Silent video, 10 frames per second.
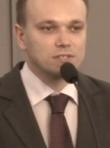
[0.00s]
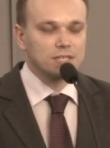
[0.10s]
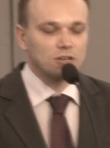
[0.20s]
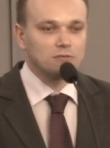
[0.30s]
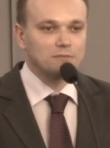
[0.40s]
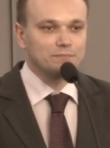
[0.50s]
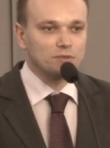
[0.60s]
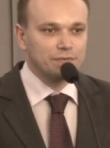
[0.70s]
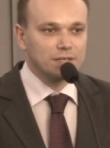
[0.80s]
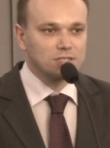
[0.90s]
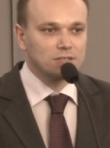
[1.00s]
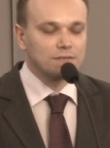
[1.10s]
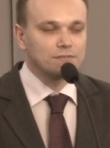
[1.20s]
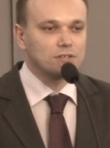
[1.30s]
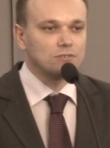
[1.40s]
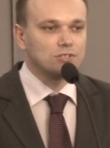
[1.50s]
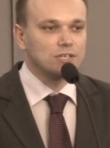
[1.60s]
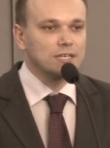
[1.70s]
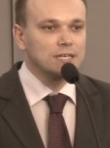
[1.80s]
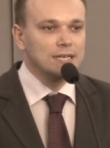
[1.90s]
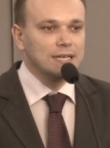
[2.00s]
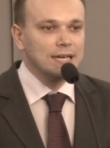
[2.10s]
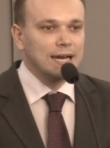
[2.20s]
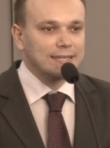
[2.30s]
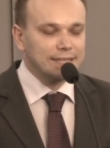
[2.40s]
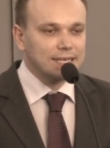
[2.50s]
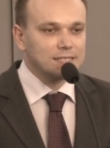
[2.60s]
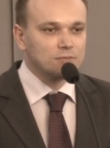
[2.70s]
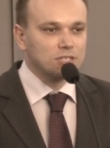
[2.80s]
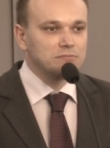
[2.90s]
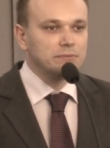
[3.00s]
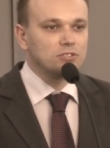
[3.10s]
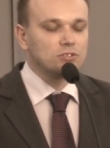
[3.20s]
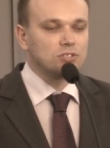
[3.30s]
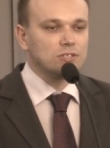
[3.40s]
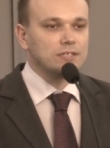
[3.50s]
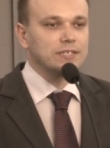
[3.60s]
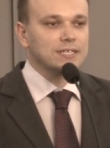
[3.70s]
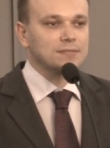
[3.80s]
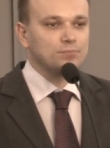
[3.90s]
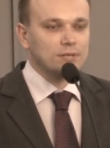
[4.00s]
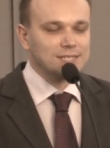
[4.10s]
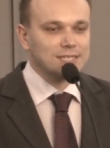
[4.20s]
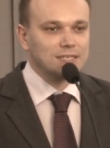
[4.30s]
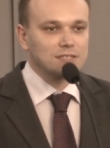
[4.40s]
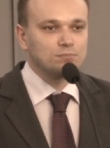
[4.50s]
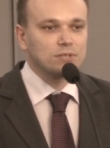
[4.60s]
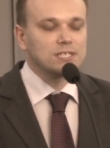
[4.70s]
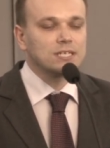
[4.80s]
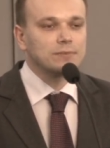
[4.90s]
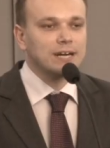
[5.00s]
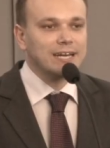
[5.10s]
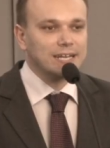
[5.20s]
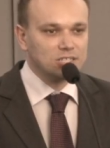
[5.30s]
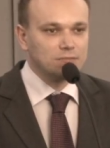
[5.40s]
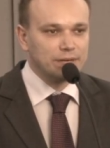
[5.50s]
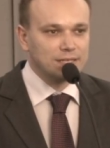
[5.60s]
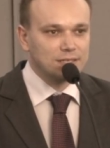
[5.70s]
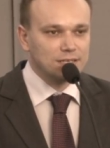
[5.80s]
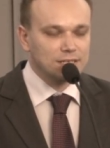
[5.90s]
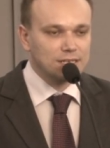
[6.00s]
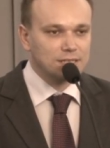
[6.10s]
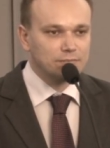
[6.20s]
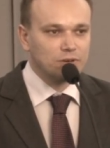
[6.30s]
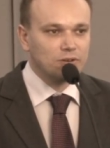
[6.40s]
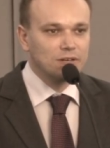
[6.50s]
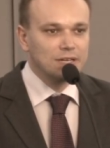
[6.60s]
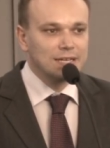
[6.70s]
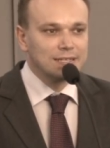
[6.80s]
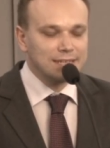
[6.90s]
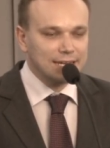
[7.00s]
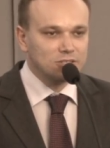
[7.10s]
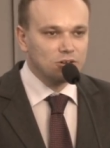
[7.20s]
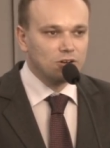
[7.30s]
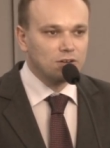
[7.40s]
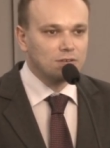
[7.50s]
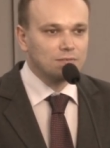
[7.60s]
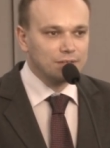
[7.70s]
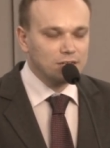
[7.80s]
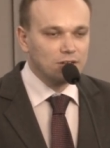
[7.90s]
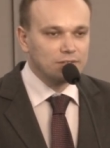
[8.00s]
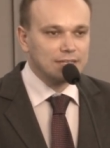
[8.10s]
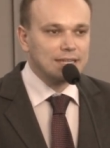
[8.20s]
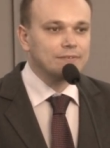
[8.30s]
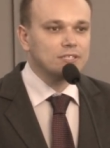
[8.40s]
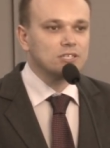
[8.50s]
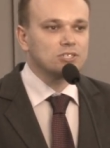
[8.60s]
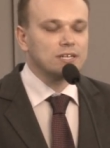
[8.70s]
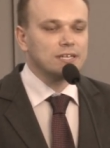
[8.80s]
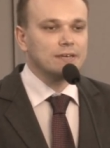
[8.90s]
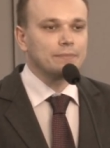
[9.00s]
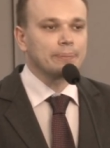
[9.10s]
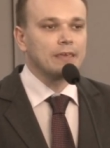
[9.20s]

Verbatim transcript: zostało potwierdzone w sądzie. A teraz możemy mieć do czynienia z, płaceniem haraczy partyjnych, bo tak to wygląda. Nawet nawet jeżeli